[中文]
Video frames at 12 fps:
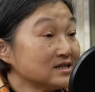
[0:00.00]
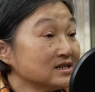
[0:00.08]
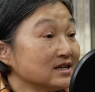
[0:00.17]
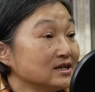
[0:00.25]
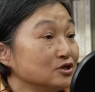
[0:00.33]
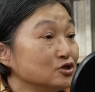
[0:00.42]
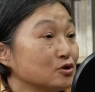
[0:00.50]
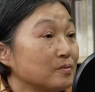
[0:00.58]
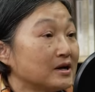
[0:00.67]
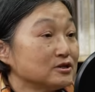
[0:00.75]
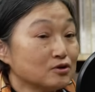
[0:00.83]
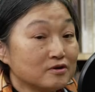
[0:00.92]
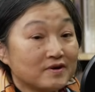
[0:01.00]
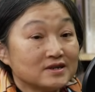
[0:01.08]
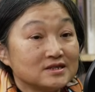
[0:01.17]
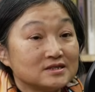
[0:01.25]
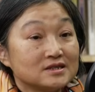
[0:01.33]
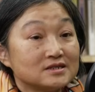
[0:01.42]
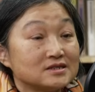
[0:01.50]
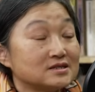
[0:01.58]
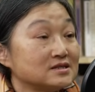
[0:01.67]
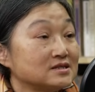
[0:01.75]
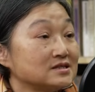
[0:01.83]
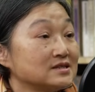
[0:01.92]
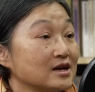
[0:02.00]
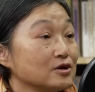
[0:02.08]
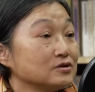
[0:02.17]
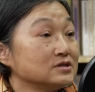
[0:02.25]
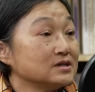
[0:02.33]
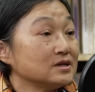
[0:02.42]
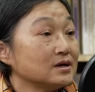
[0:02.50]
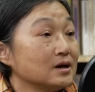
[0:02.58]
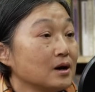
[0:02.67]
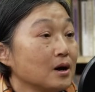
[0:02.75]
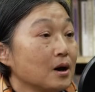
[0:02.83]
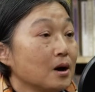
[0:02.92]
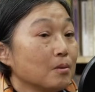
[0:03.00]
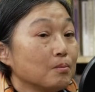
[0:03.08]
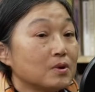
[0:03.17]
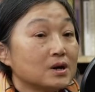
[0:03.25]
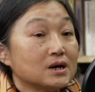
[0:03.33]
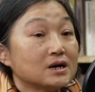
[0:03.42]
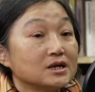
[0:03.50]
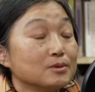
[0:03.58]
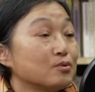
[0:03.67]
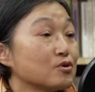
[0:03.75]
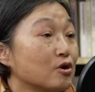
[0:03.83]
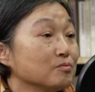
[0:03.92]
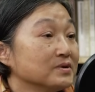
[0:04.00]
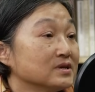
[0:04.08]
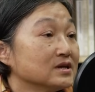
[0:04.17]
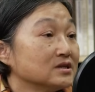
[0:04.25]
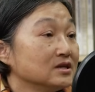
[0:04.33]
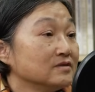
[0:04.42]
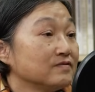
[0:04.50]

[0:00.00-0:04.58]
策研究嘛，你就会发现这实在有一些不合理、不公平的地